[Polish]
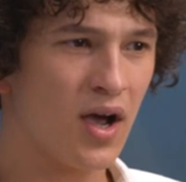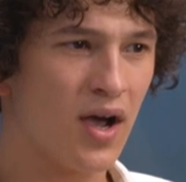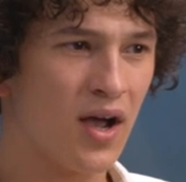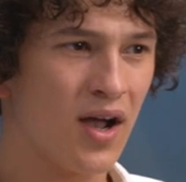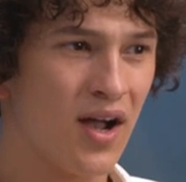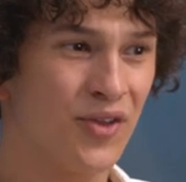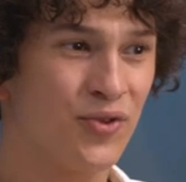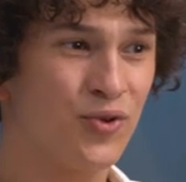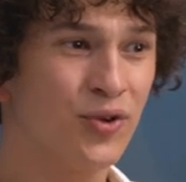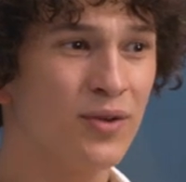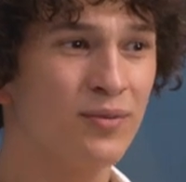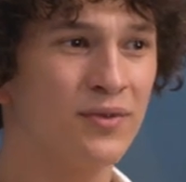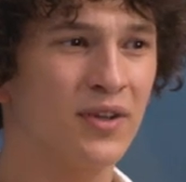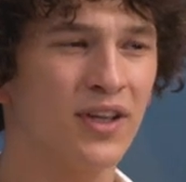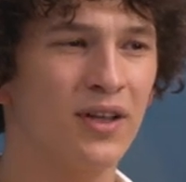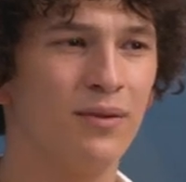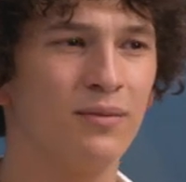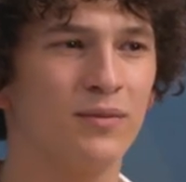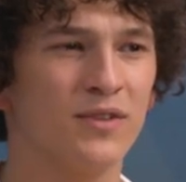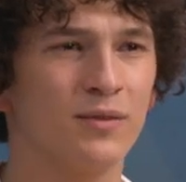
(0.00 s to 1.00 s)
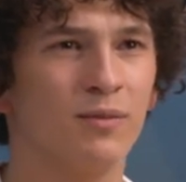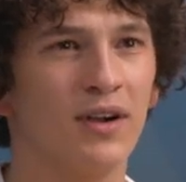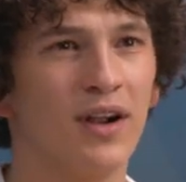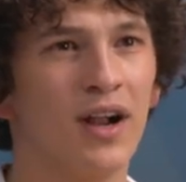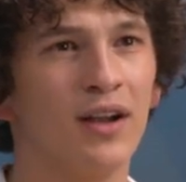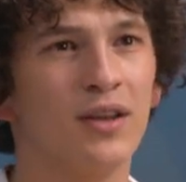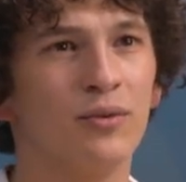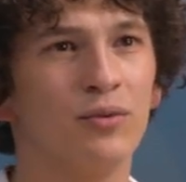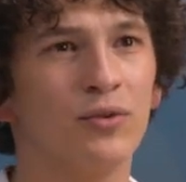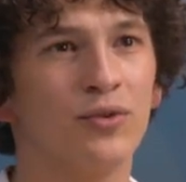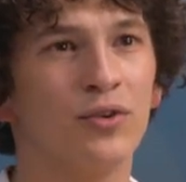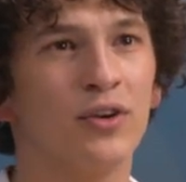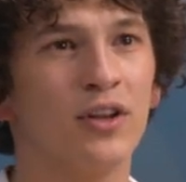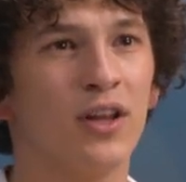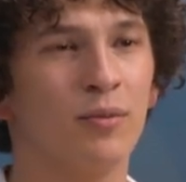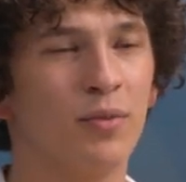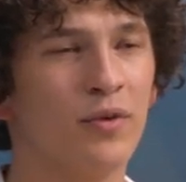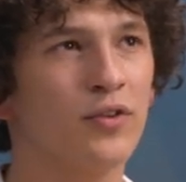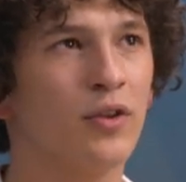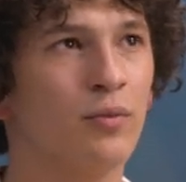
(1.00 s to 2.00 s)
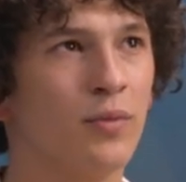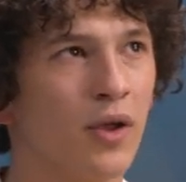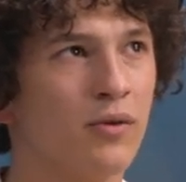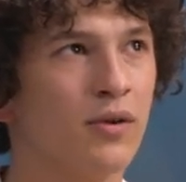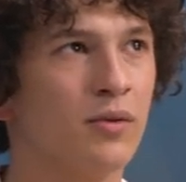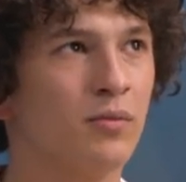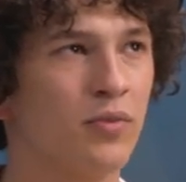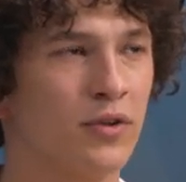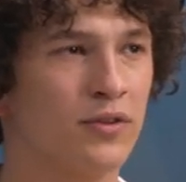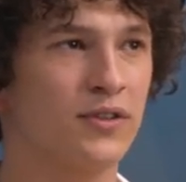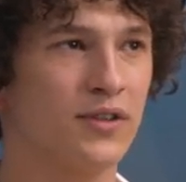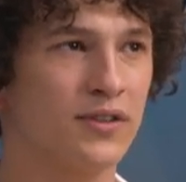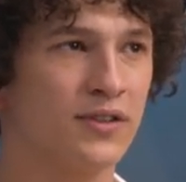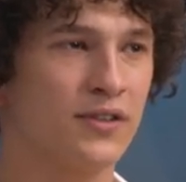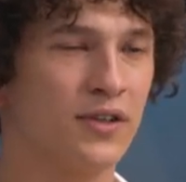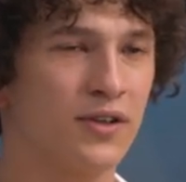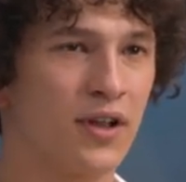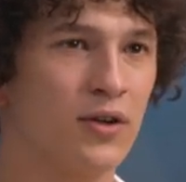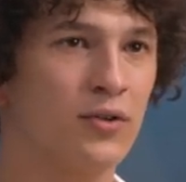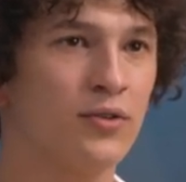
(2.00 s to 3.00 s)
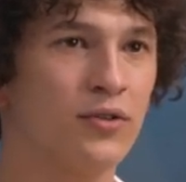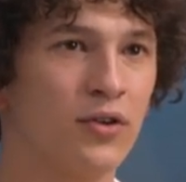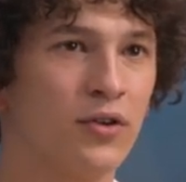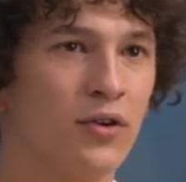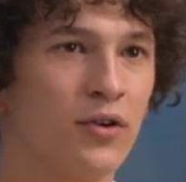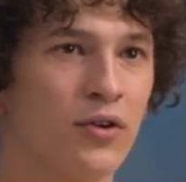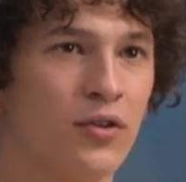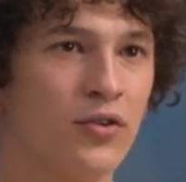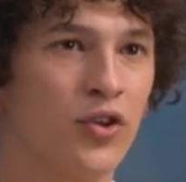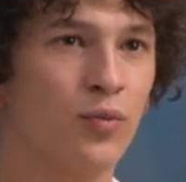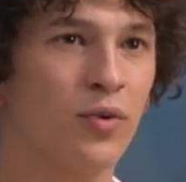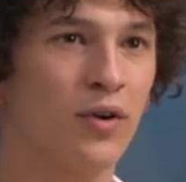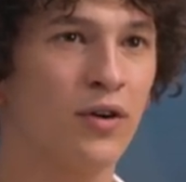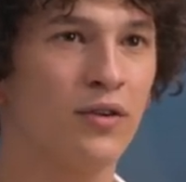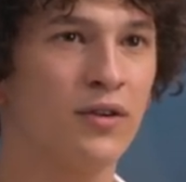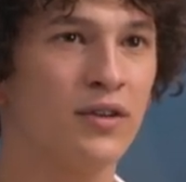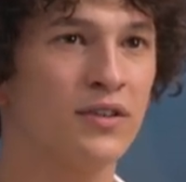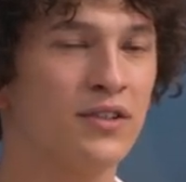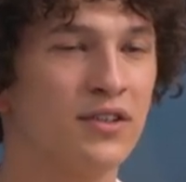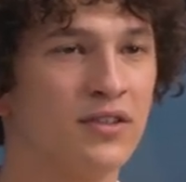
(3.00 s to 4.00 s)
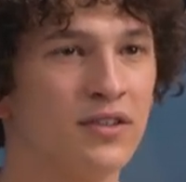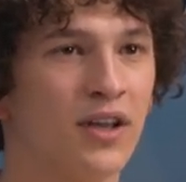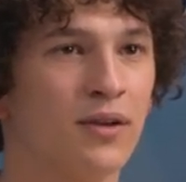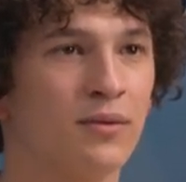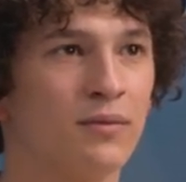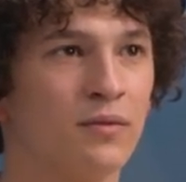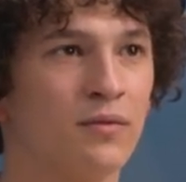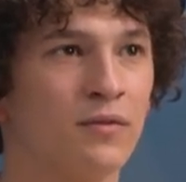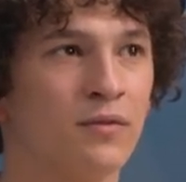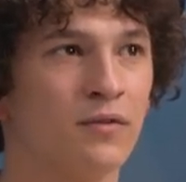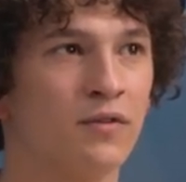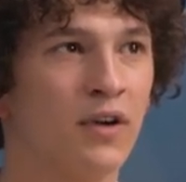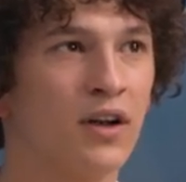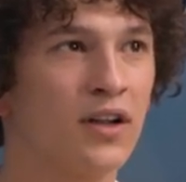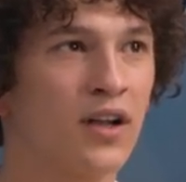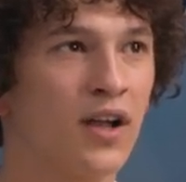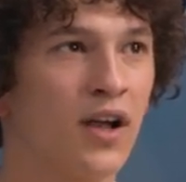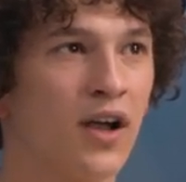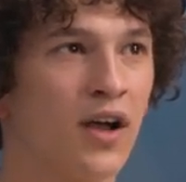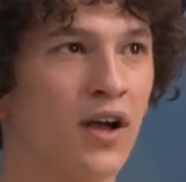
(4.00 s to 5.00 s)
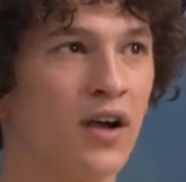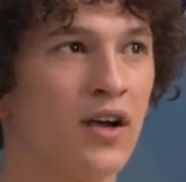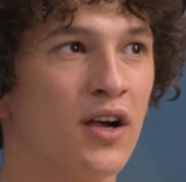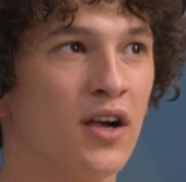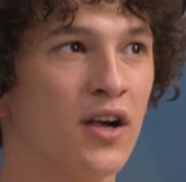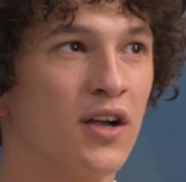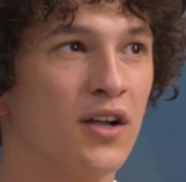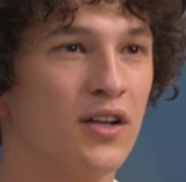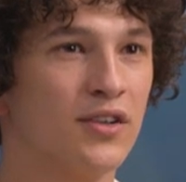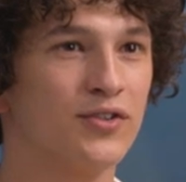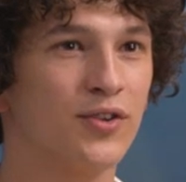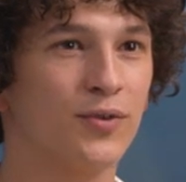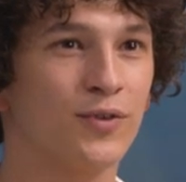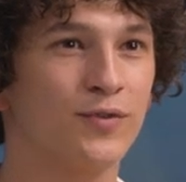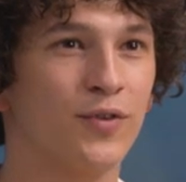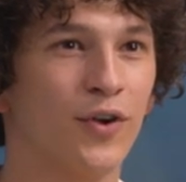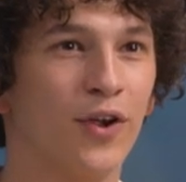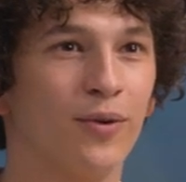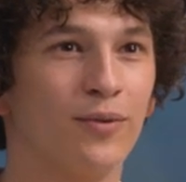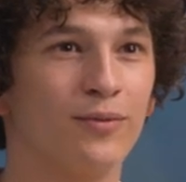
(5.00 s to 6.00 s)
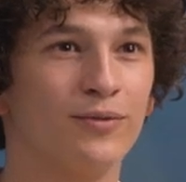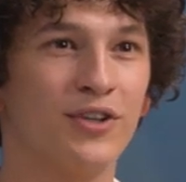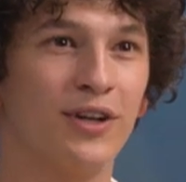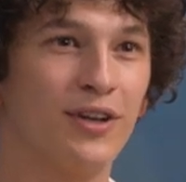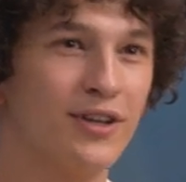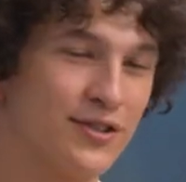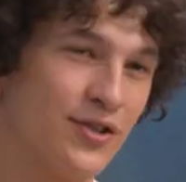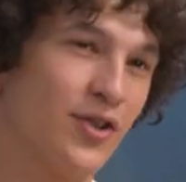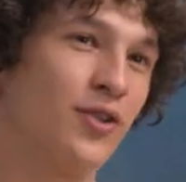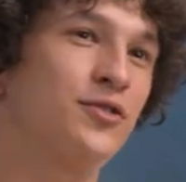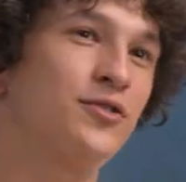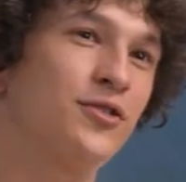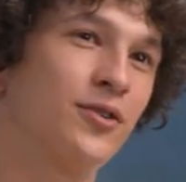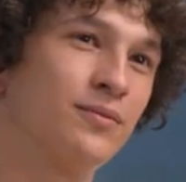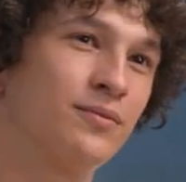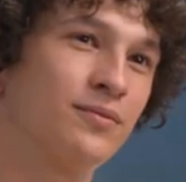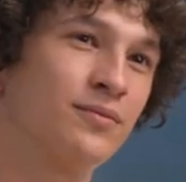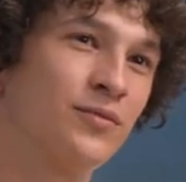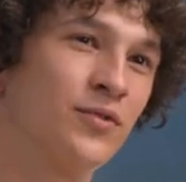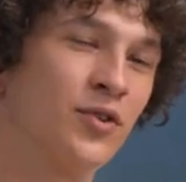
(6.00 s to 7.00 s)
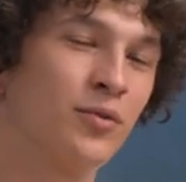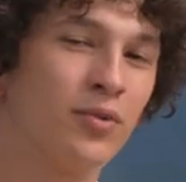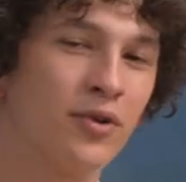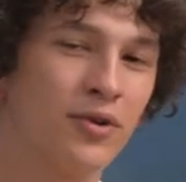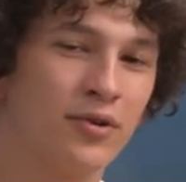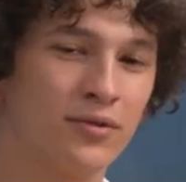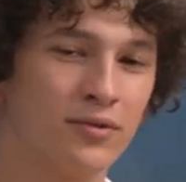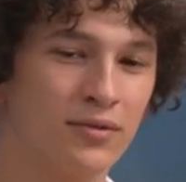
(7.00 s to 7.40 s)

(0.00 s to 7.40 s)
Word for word: A, a, drugim takim zmaganiem, które na pewno miałem podczas serialu, to, to była gdzieś tam walka z tą swoją cielesnością, no bo...